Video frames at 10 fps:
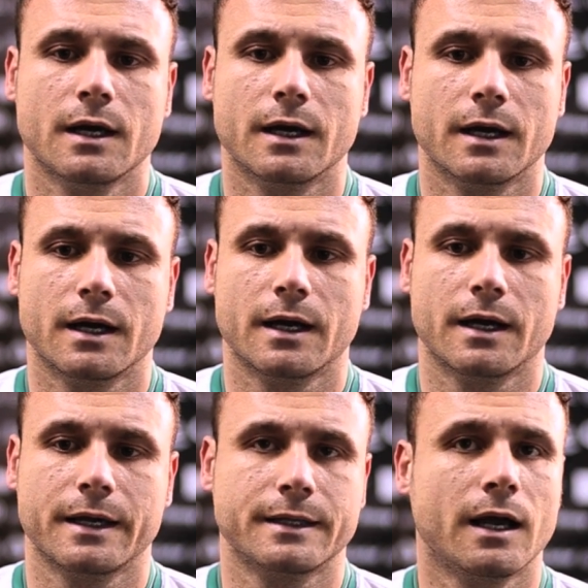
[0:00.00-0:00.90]

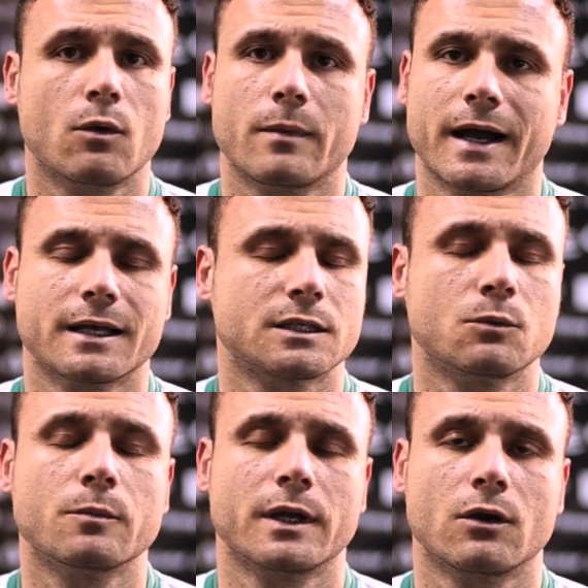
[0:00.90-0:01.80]
uh, e dar o
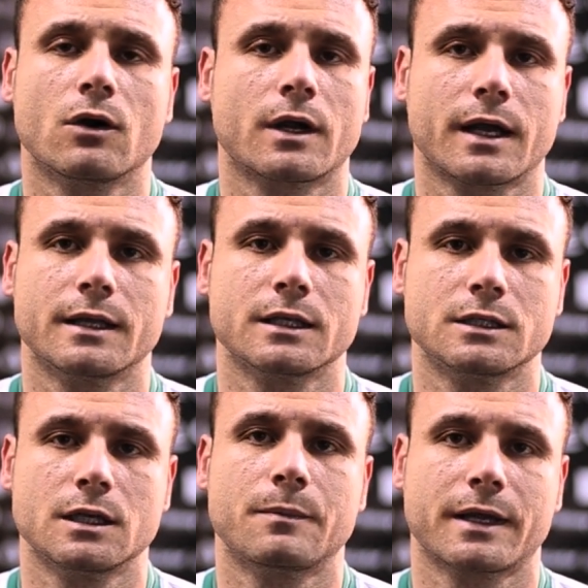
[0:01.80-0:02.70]
máximo, o melhor cada
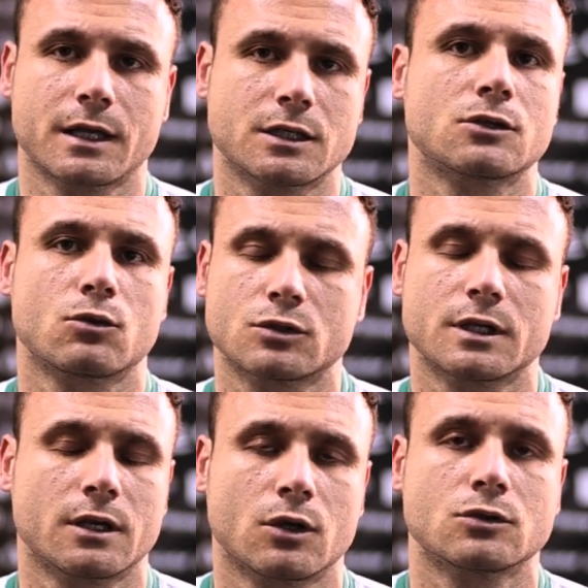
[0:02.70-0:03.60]
dia para que a gente
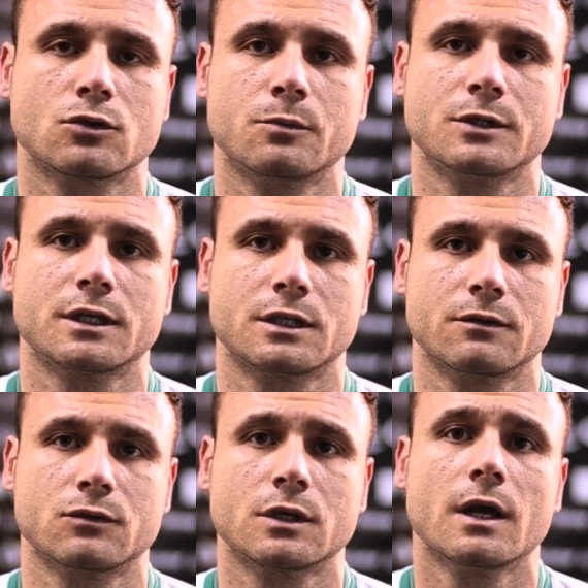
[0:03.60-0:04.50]
consiga nossos
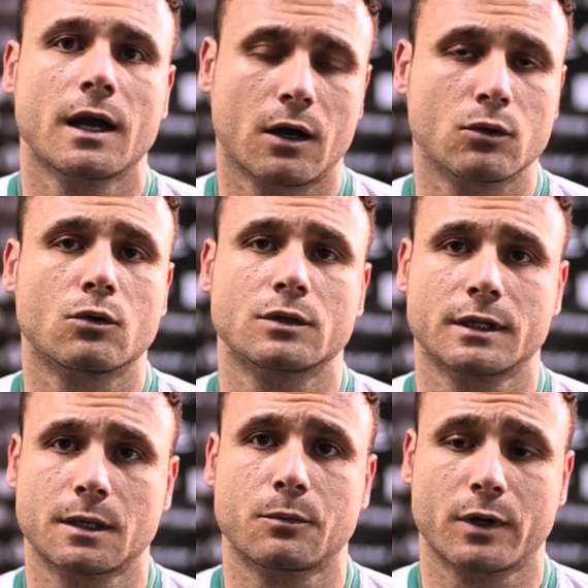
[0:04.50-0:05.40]
objetivos ao longo da
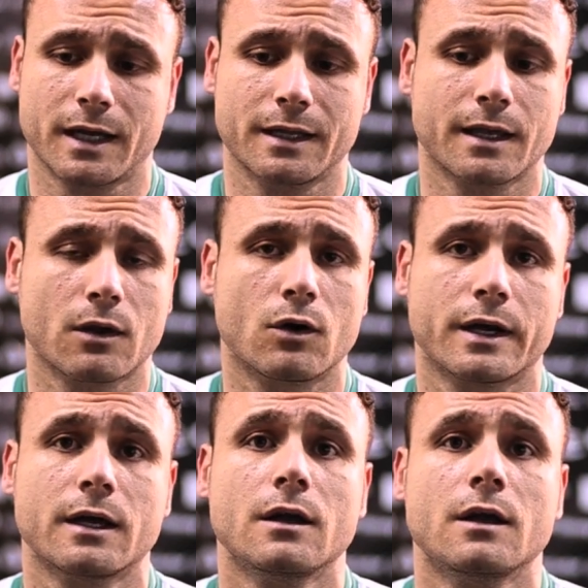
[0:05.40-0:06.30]
temporada que
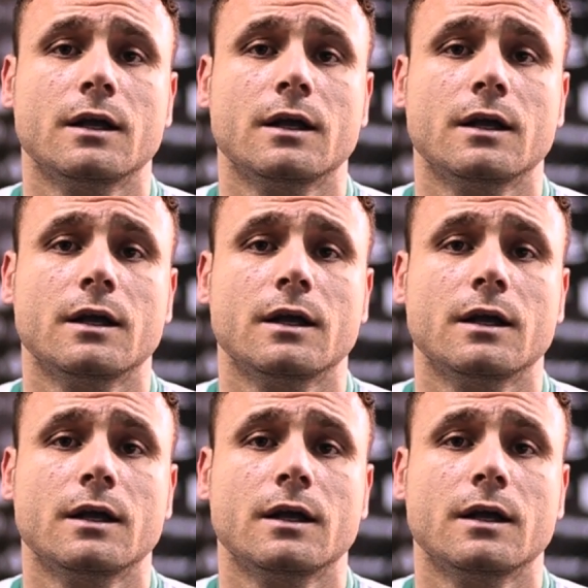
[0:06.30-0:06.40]
agora